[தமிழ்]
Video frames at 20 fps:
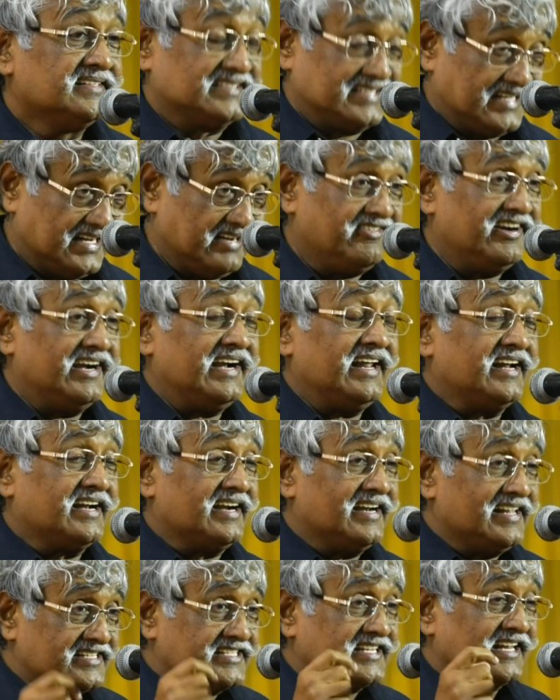சில
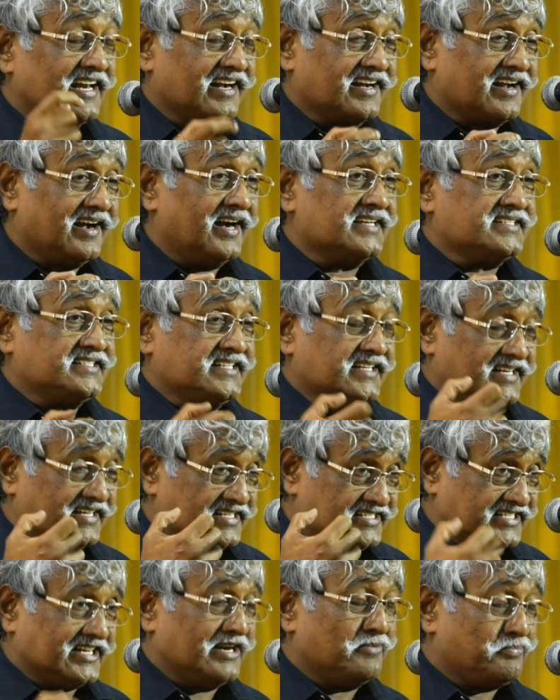வேளைகளில் சில
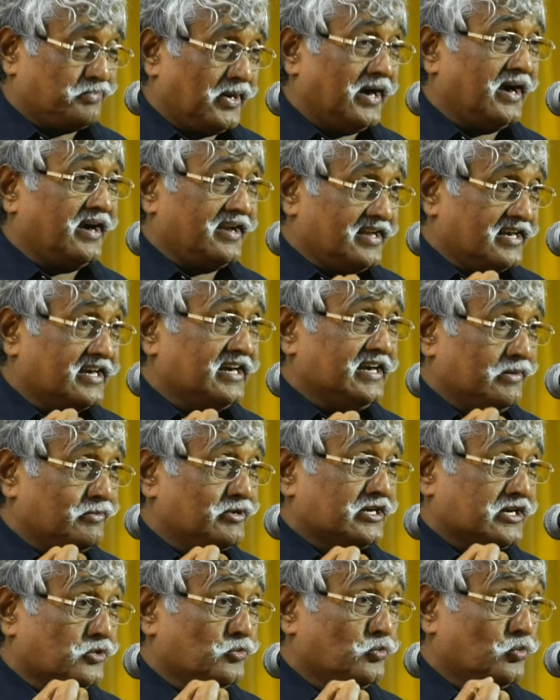காட்சிகள் சில பாடல்கள்
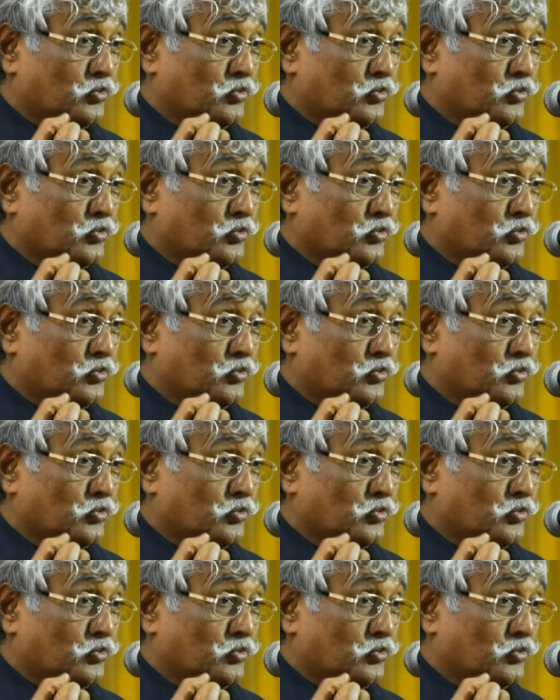நமக்கு